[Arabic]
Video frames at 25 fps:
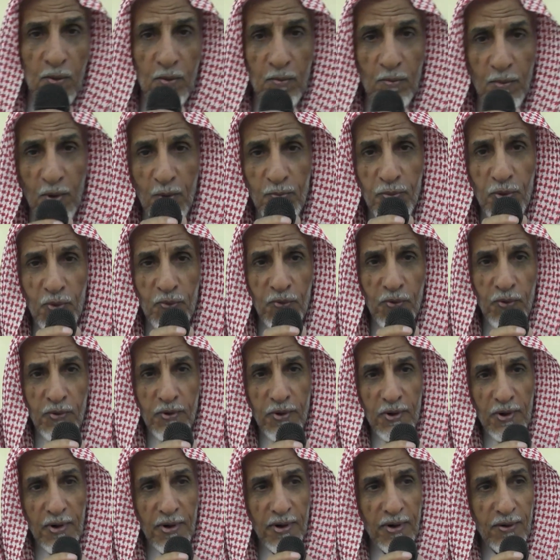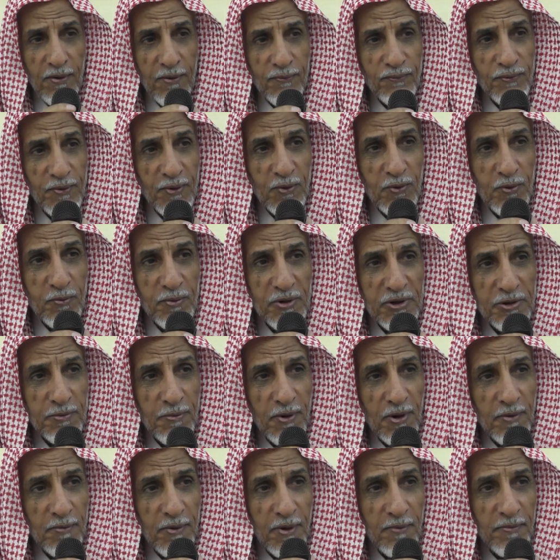مبروك الله يوفقكم
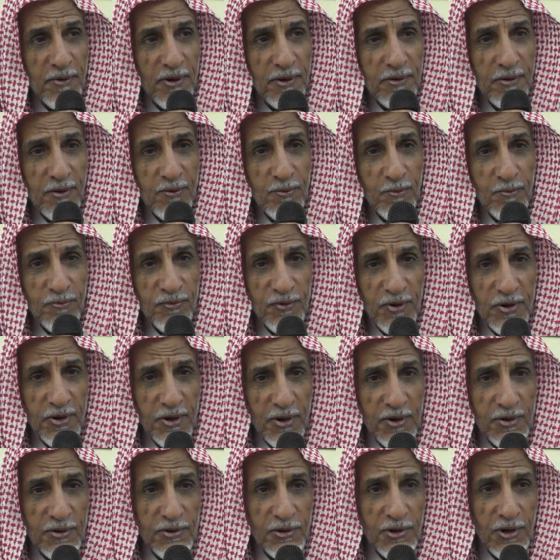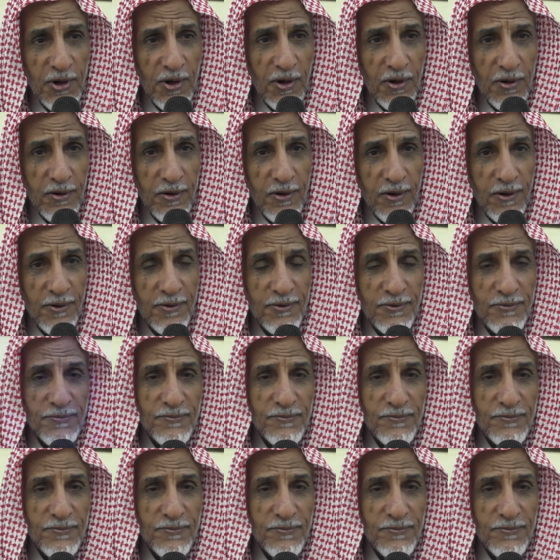يجمع ما بينكم في خير إن شاء الله